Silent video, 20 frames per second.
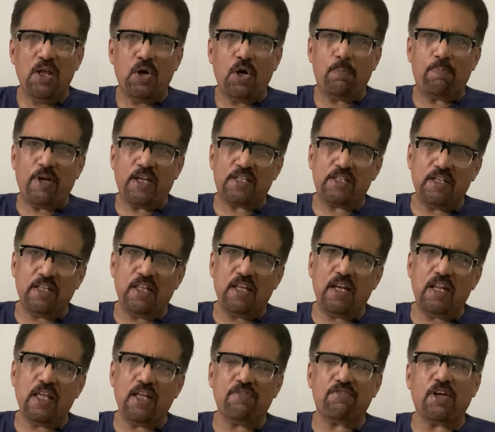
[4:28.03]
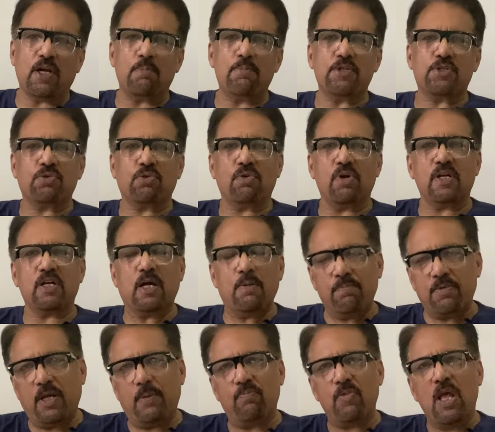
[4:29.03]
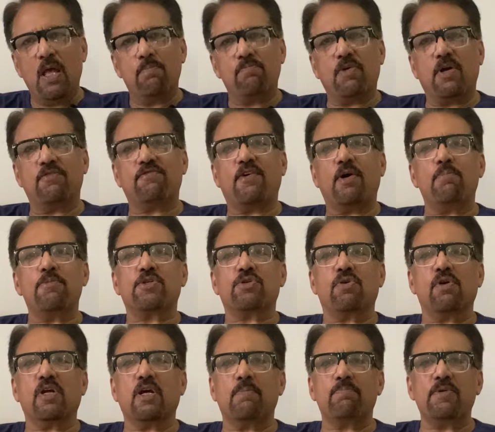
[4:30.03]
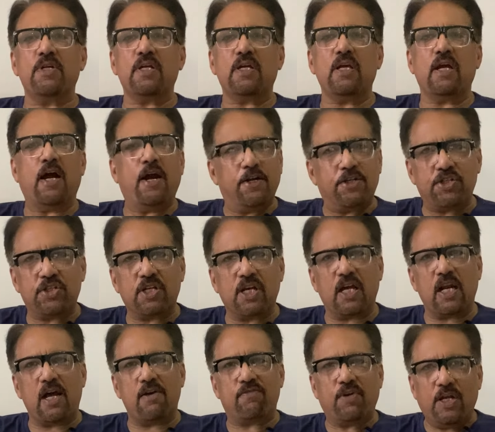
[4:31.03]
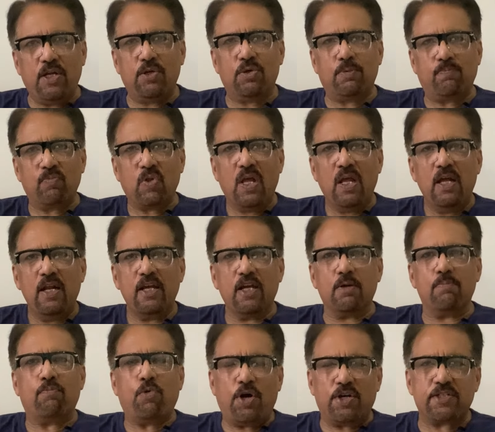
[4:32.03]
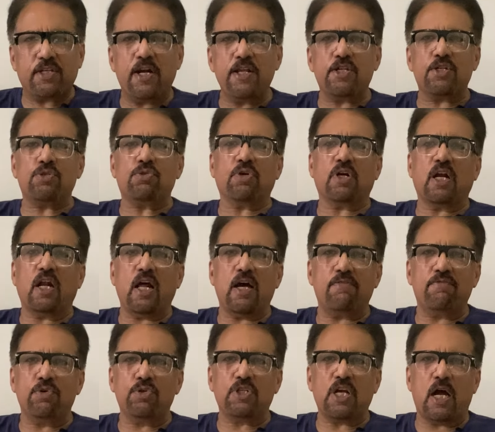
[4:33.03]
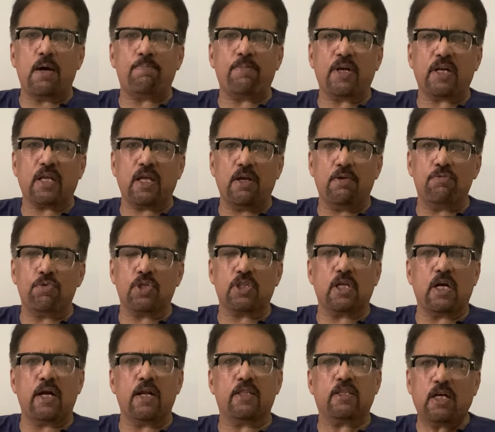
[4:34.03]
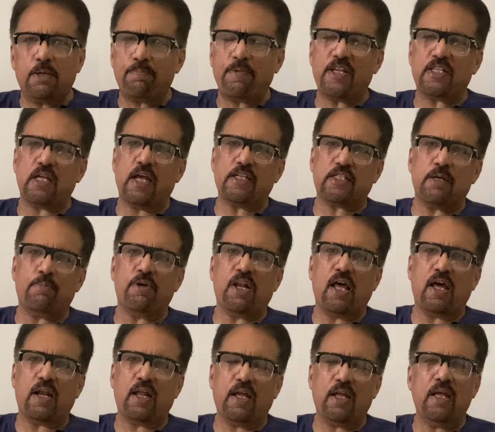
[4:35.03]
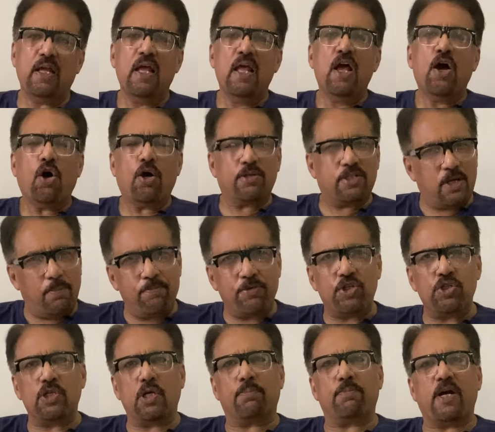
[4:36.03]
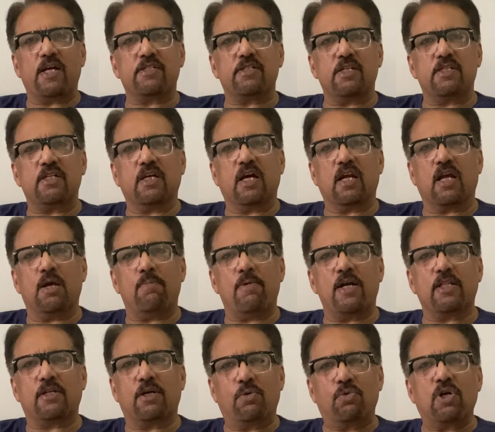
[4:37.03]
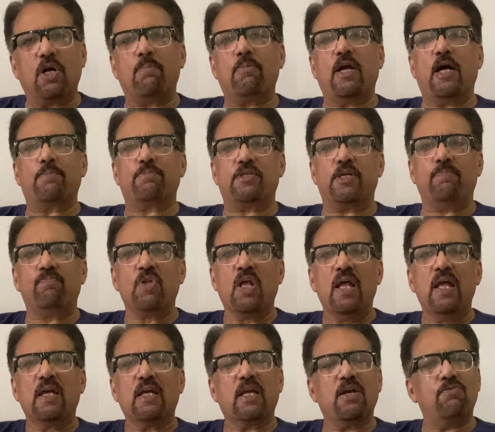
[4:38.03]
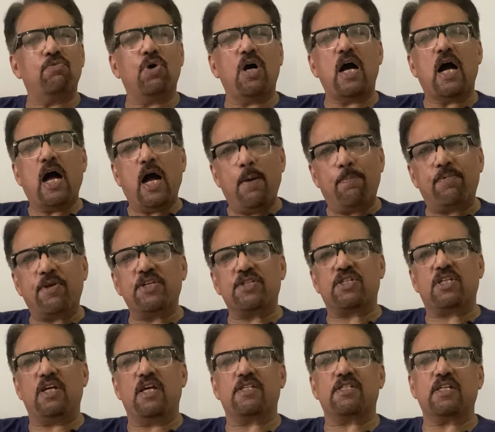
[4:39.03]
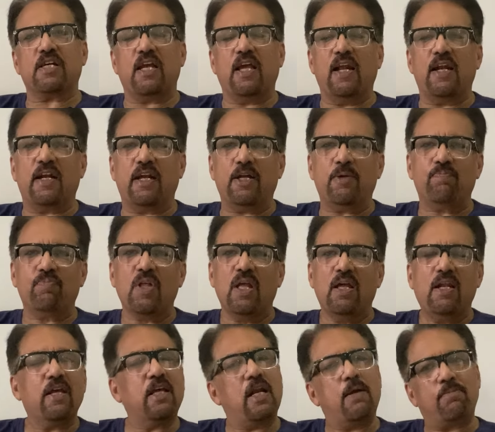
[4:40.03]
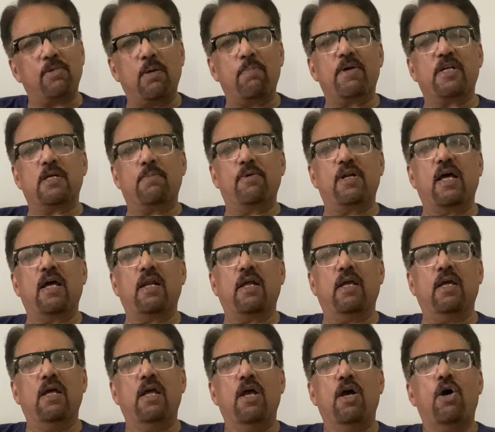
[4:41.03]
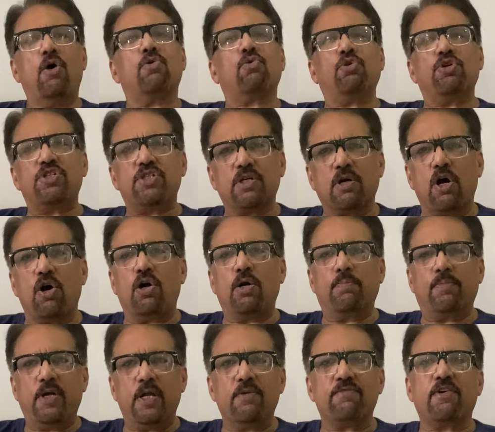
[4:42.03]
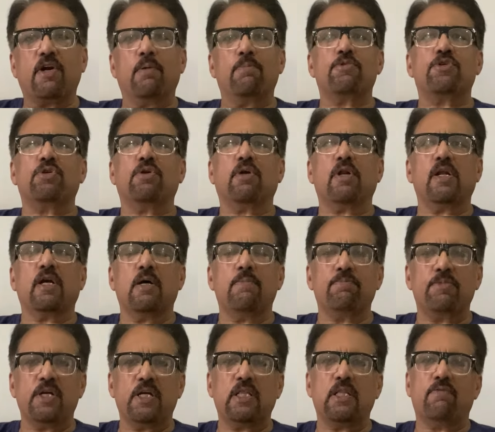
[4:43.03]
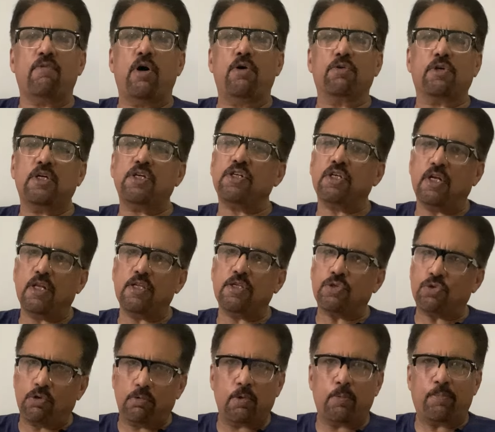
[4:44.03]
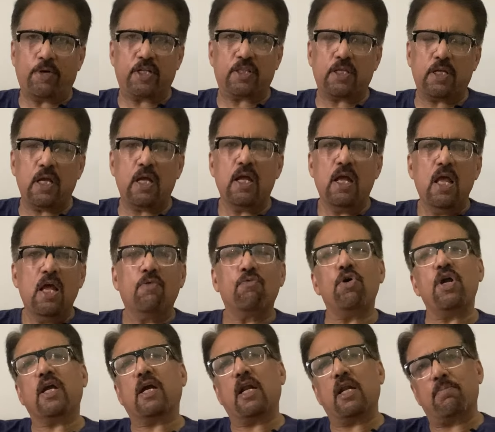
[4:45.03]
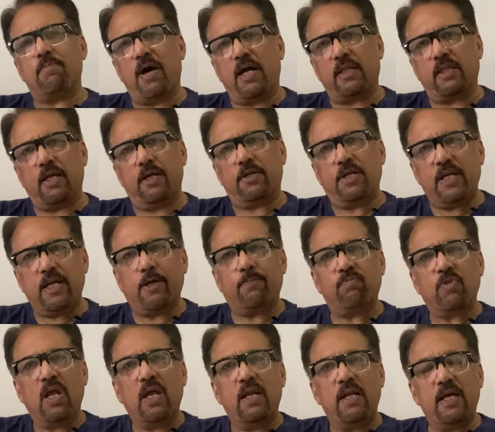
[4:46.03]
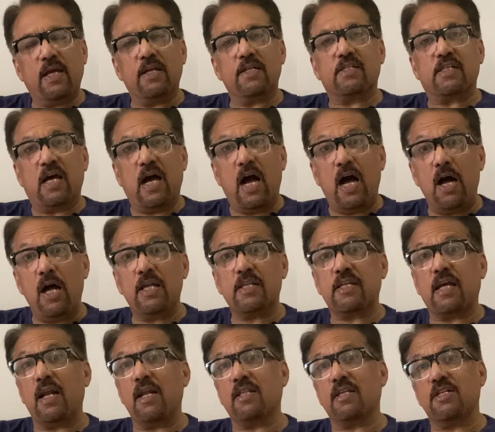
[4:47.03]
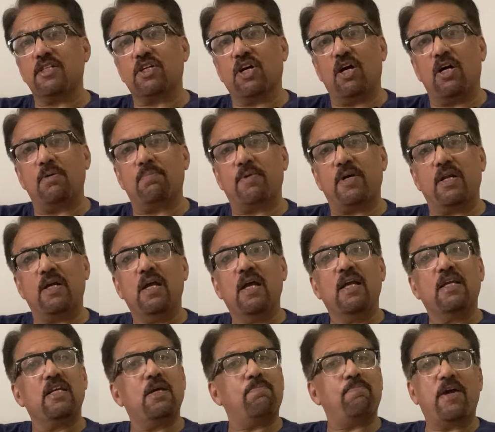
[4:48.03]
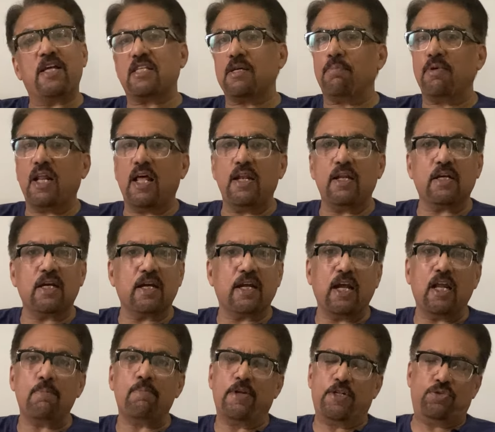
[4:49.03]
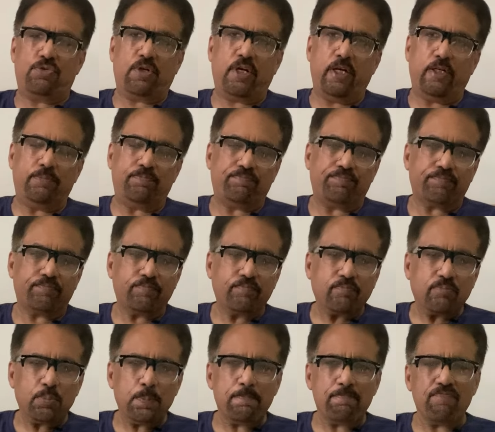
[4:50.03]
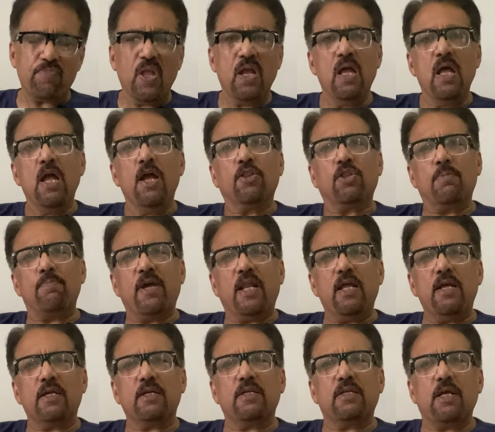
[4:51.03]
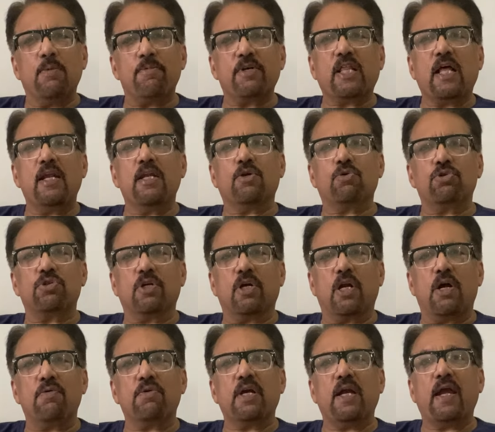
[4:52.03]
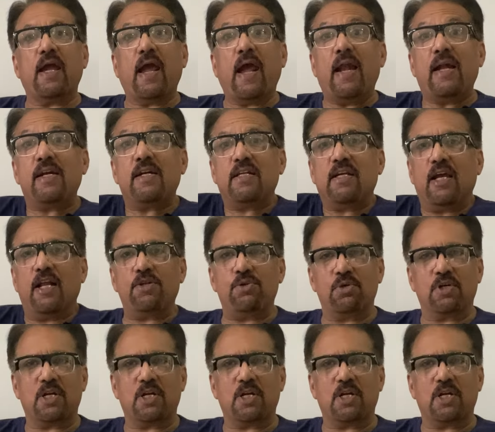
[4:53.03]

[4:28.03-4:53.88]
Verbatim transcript: और पैसे दे रही है फार्मास्यूटिकल कंपनी मैं फार्मास्यूटिकल कंपनी की हर चीज़ के खिलाफ नहीं हूँ लेकिन बहुत सारी चीज़ों के खिलाफ हूँ जहाँ पर कि वो धड़ाधड़ पैसा ऐसा बना रहे हैं और सब चीज़ों पर ऐसे ऐसे करके बात करूँगा मैं आपसे कि वो आपकी सेहत से खेल रहे हैं लेकिन अपना पैसा बना रहे हैं अब कुछ जगहों पर फार्मास्यूटिकल कंपनी की दवाओं की शरीर जरूरत भी पड़ती है वो एक अलग बात है ठीक है लेकिन जहाँ ज़्यादातर जगहों पर ये पैसा बनाने का खेल बन चुका है तो मैंने ये बताने की कोशिश कर रहा हूँ कि एल डी एल जो